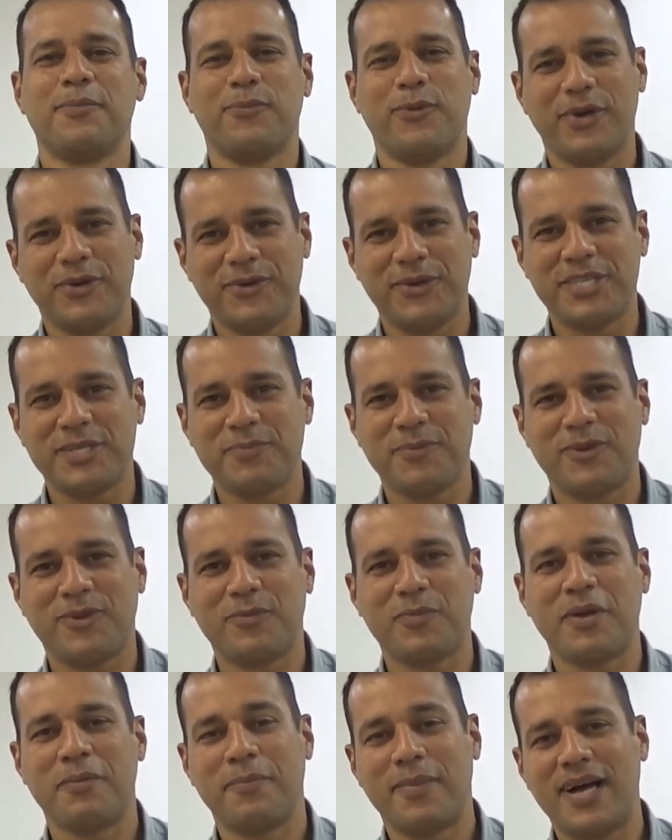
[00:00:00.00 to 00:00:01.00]
Boa noite, meu
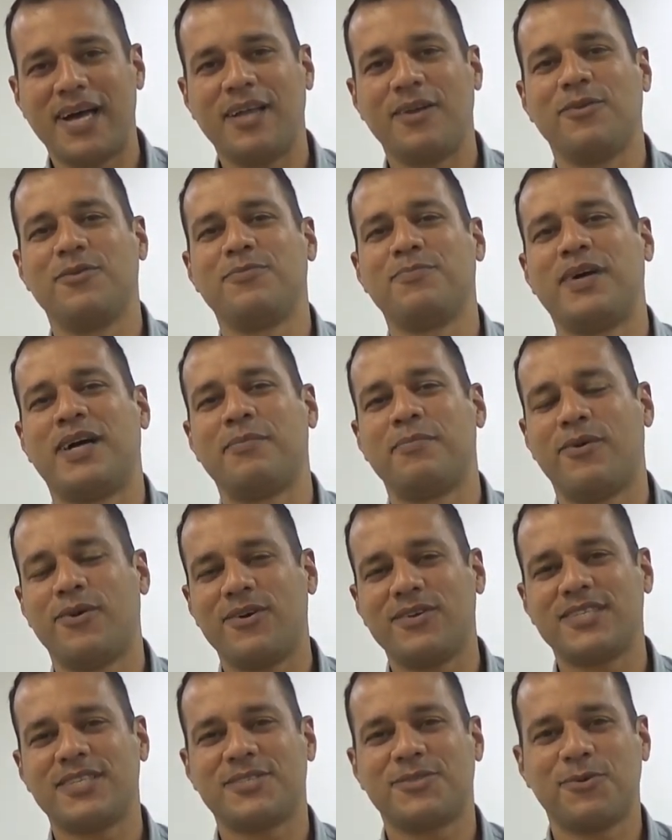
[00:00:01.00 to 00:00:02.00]
nome é Marlon
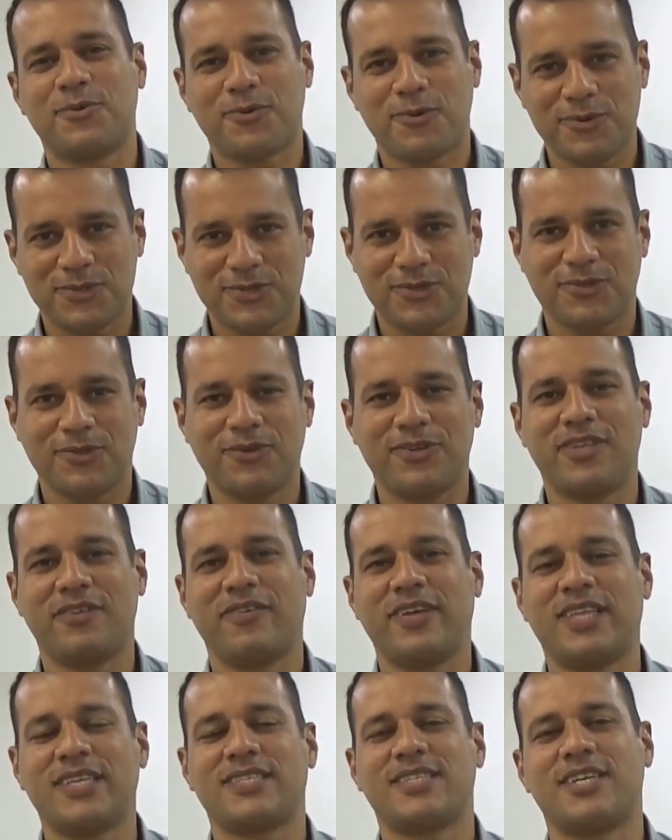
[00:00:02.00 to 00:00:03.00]
Barbosa, sou consultor de
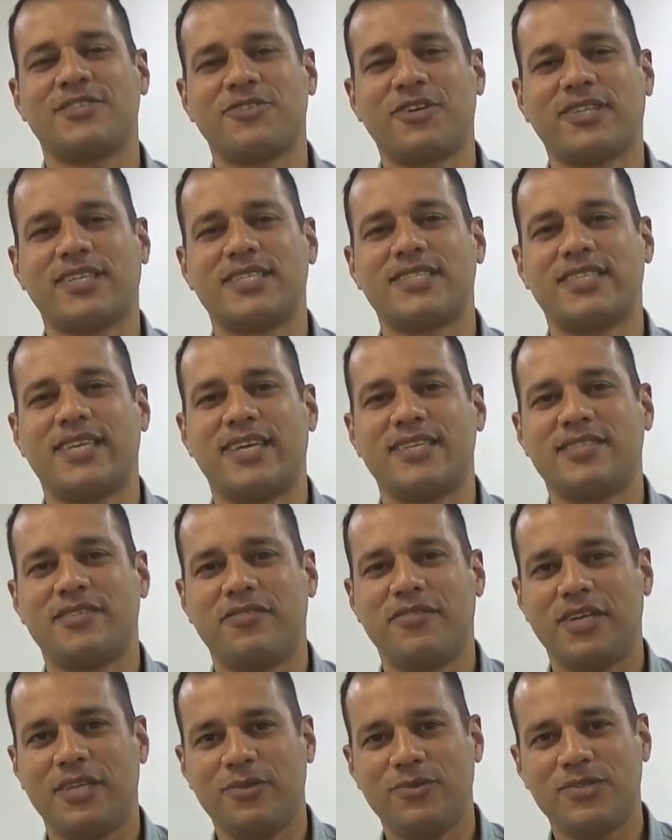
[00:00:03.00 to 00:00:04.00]
vendas da JCS
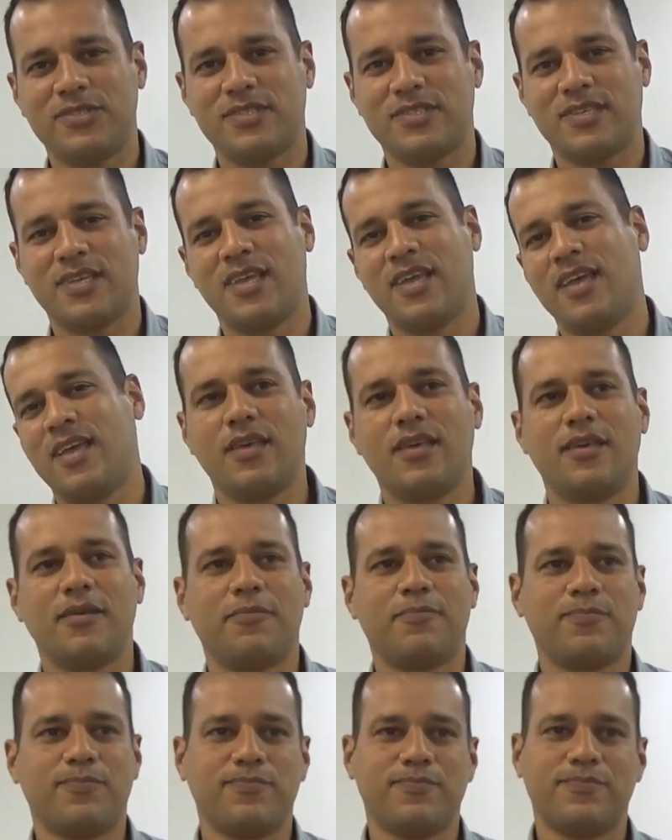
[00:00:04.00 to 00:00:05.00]
Vidros
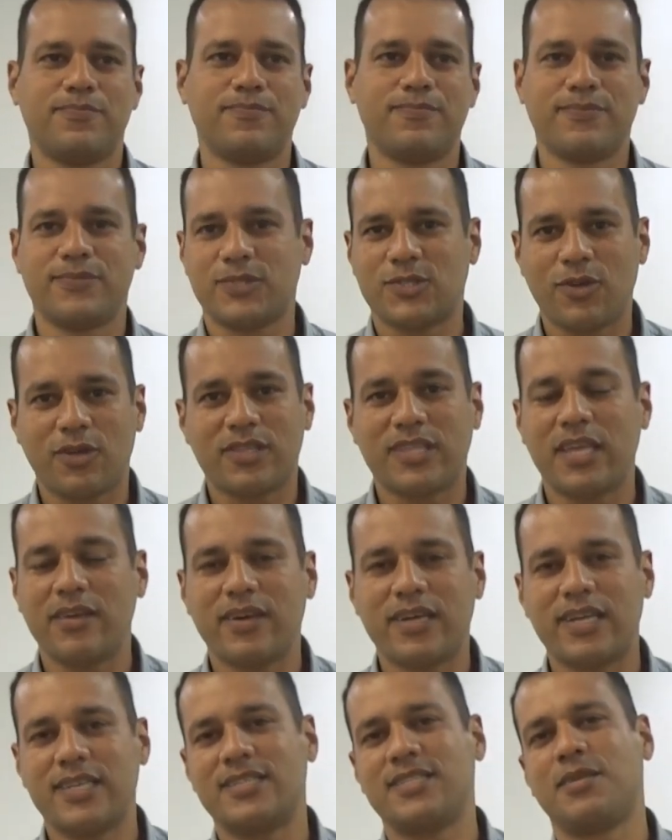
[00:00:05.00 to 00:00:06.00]
e só tenho
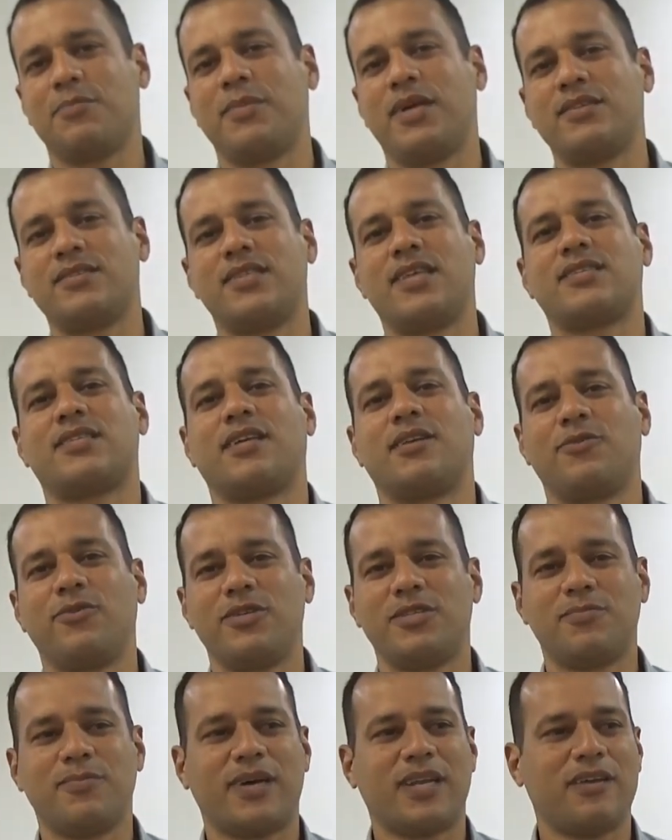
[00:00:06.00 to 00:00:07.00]
agradecimentos dessa
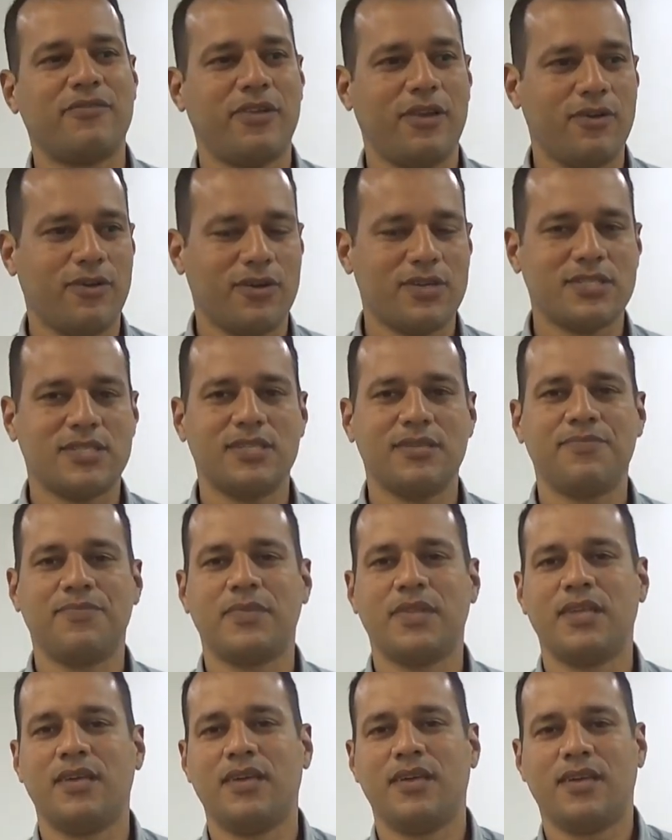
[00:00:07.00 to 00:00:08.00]
noite maravilhosa
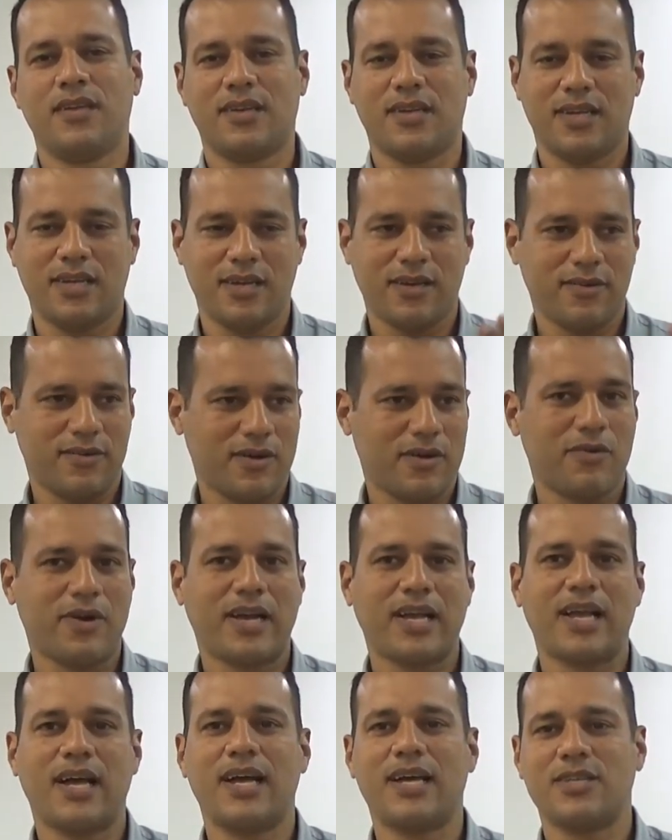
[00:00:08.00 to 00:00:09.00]
né, ao
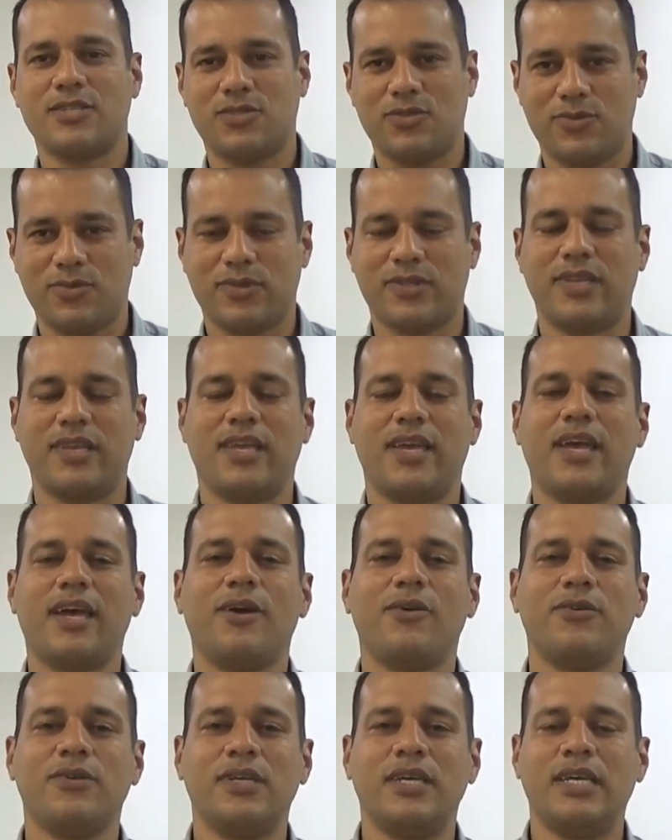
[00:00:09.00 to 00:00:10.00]
Acácio, ao
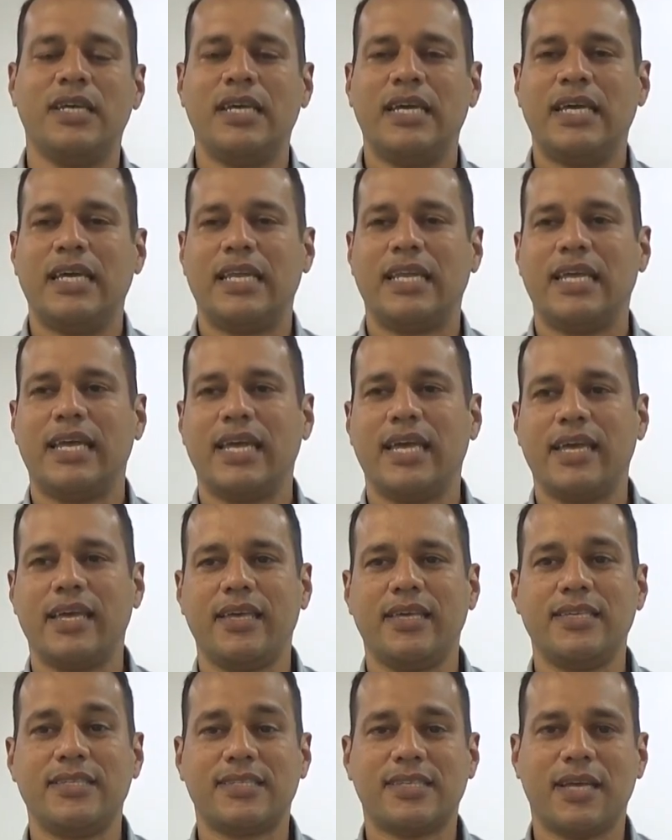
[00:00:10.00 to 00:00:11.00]
Daniel né,
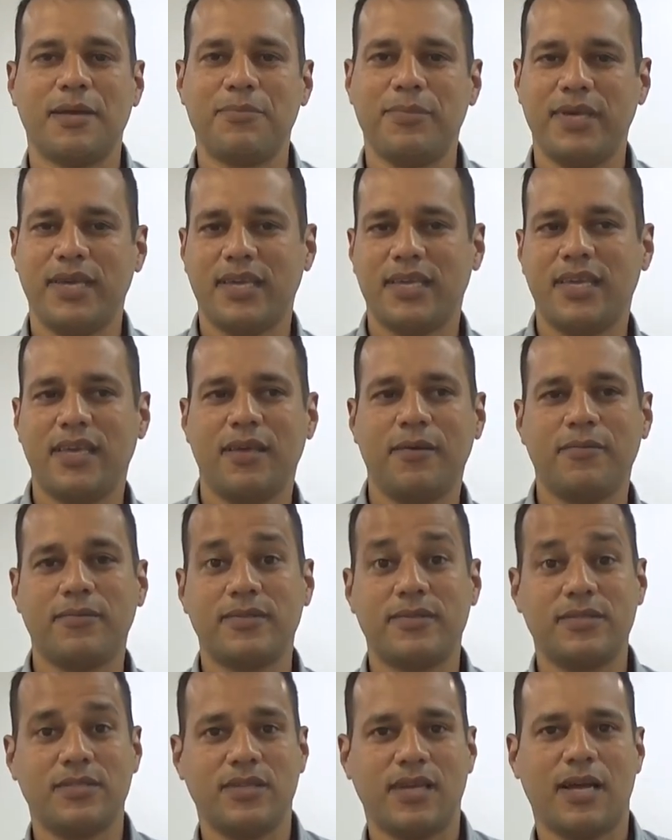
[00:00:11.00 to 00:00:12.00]
e saber que
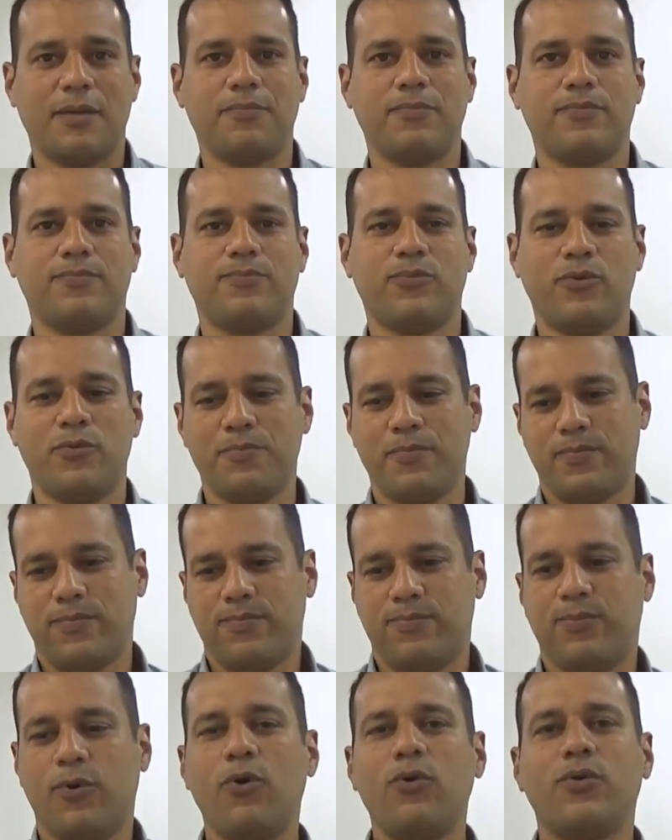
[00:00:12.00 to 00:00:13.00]
ah, por
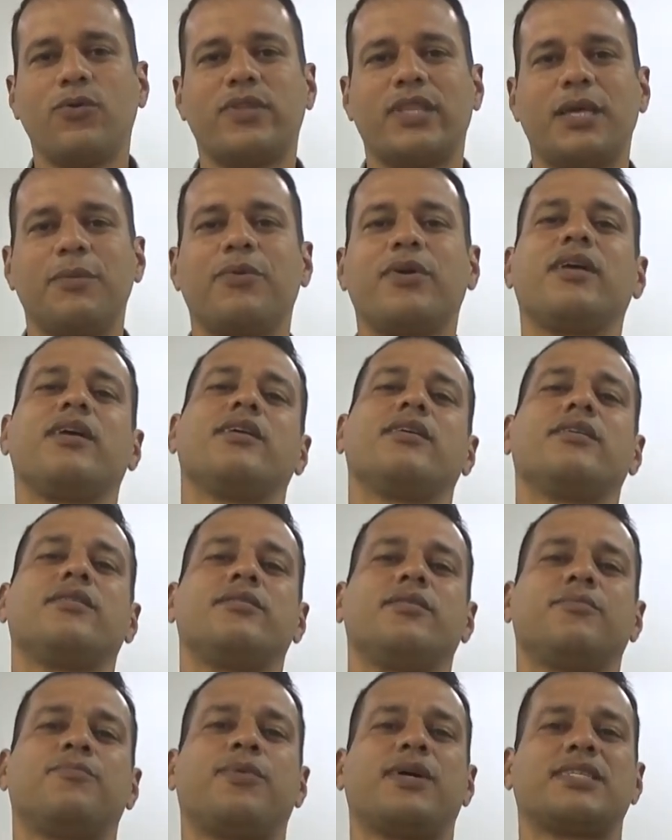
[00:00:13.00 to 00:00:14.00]
pouco tempo que
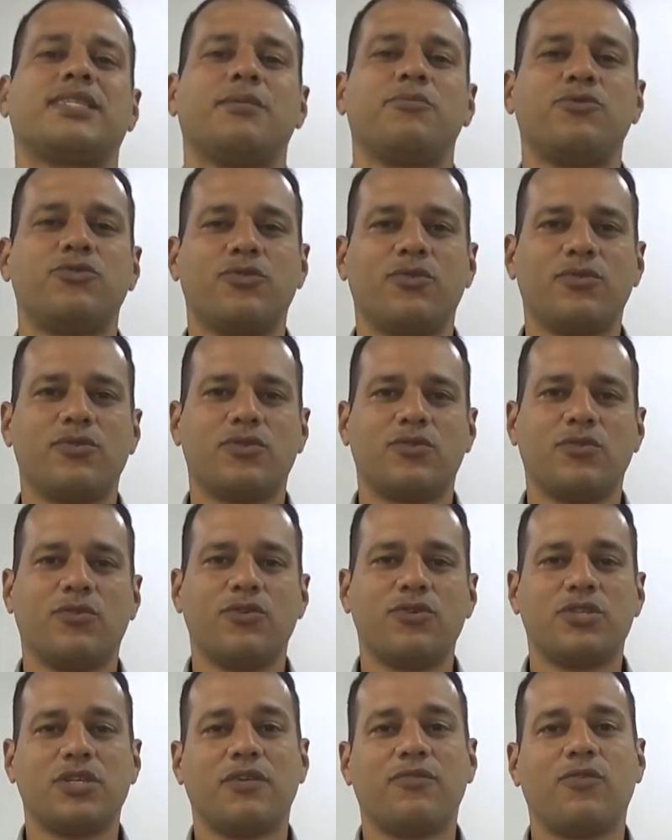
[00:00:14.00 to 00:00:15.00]
passamos juntos
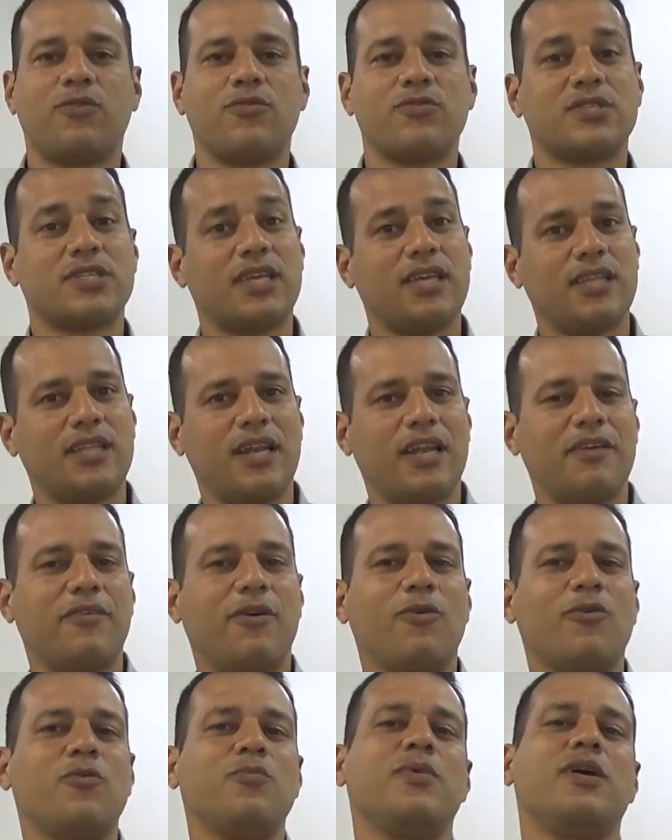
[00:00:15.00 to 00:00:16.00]
hoje, eu vou conseguir levar
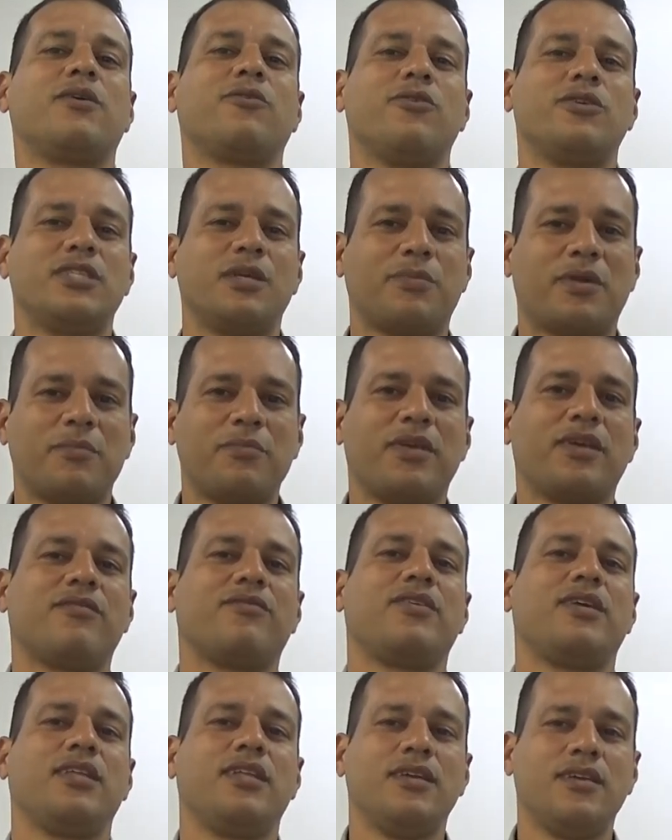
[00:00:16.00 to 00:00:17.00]
alguma coisa para minha
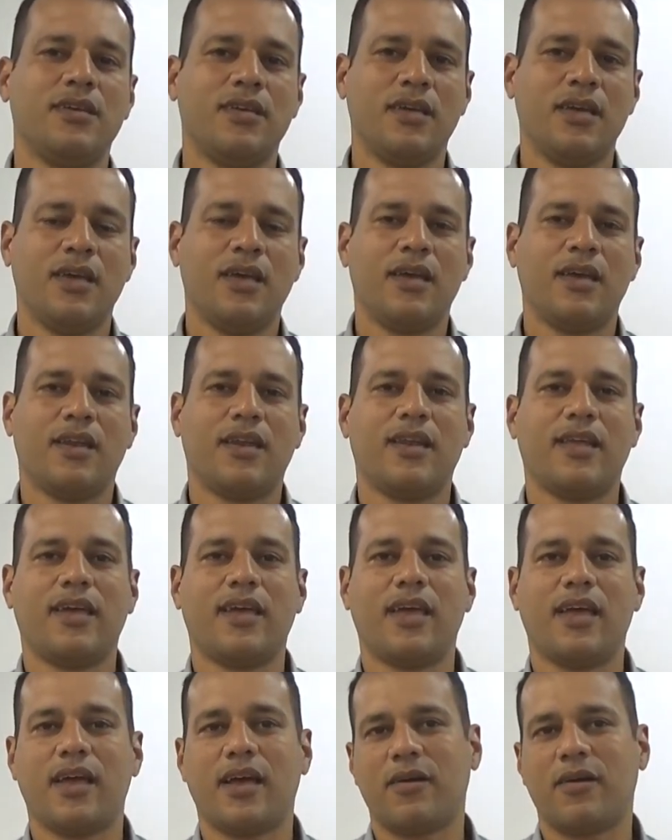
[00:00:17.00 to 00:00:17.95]
vida, né?